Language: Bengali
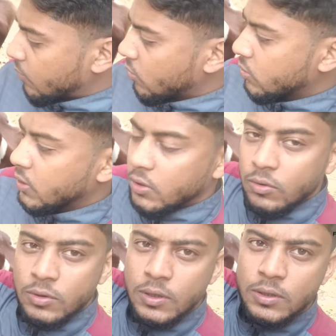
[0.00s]
এবং
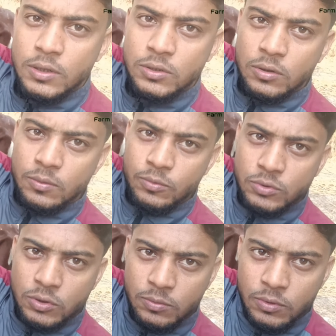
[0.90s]
দ্বিতীয় যে ইঞ্জেকশনটা
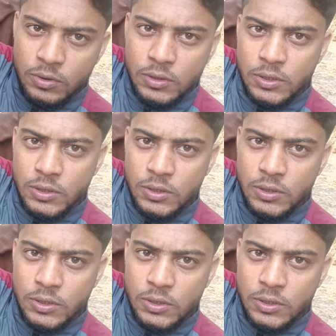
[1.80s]
পুশ করব